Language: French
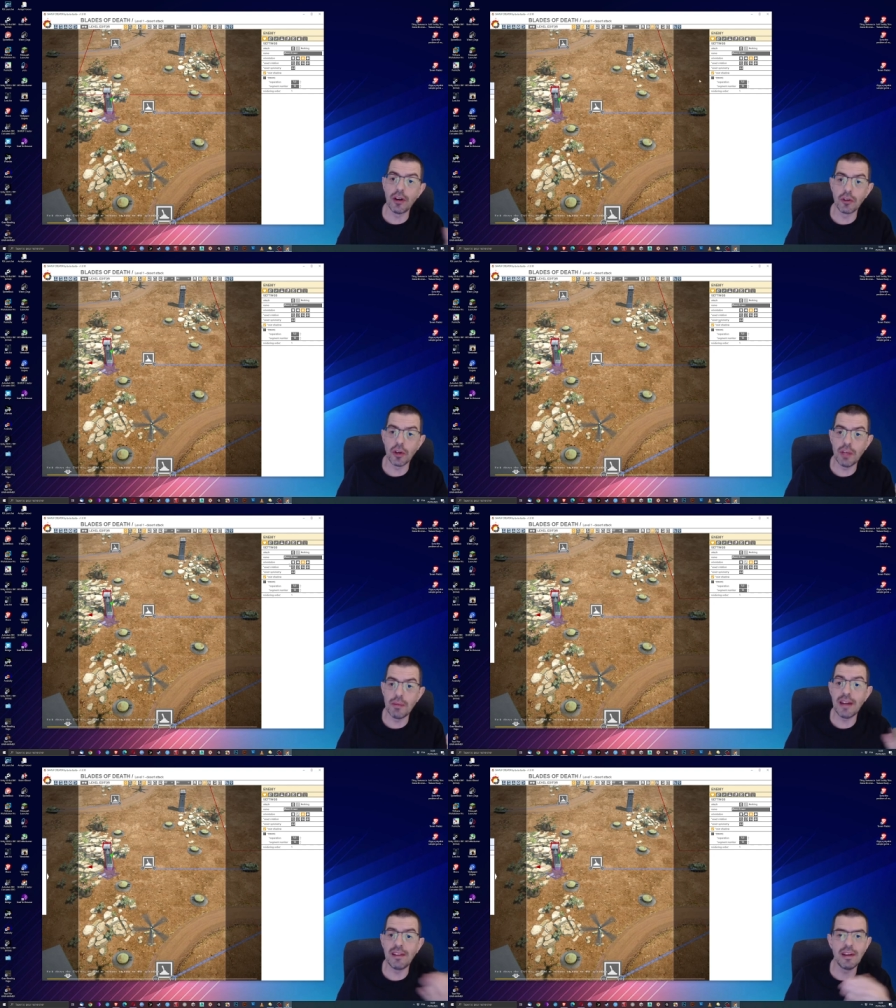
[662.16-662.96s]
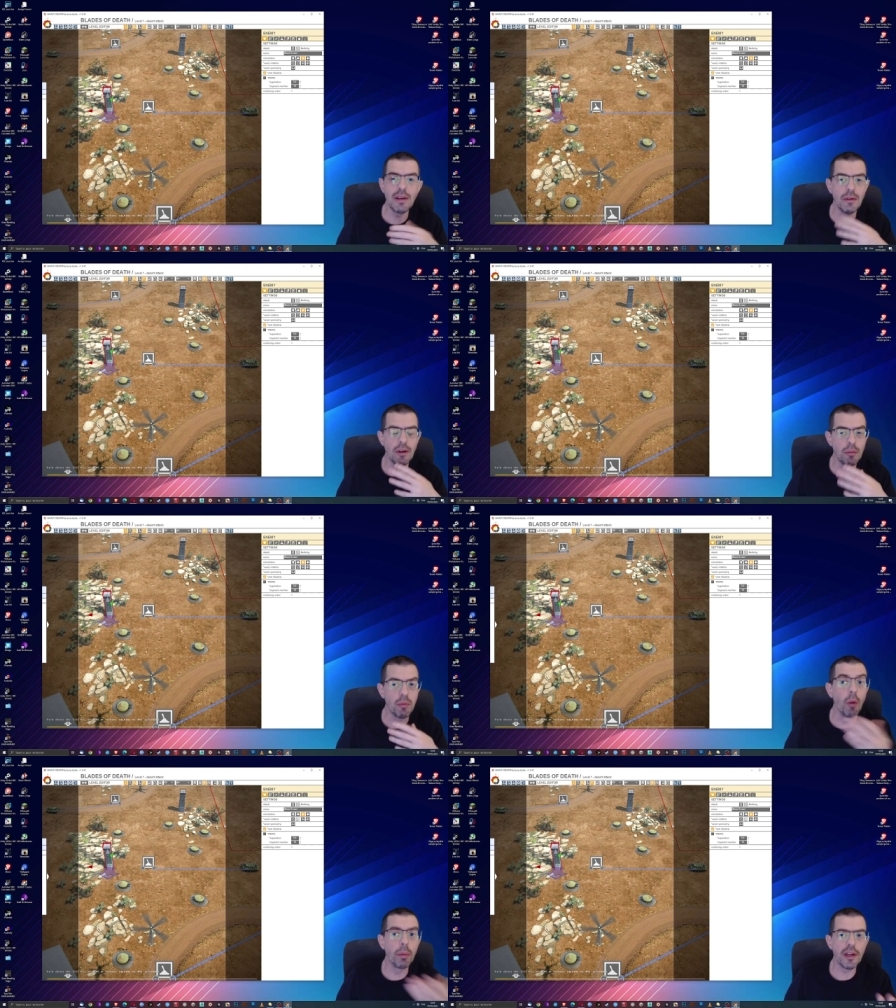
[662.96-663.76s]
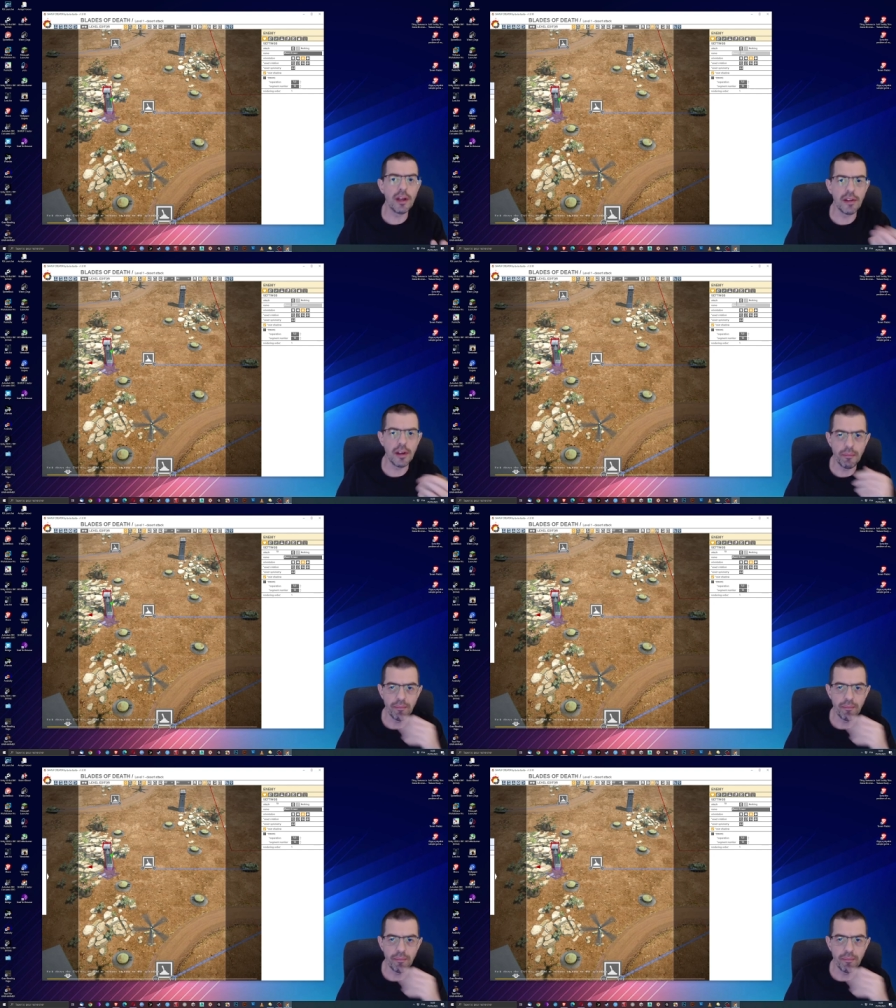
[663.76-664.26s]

entre guillemets, des euh, propriétés.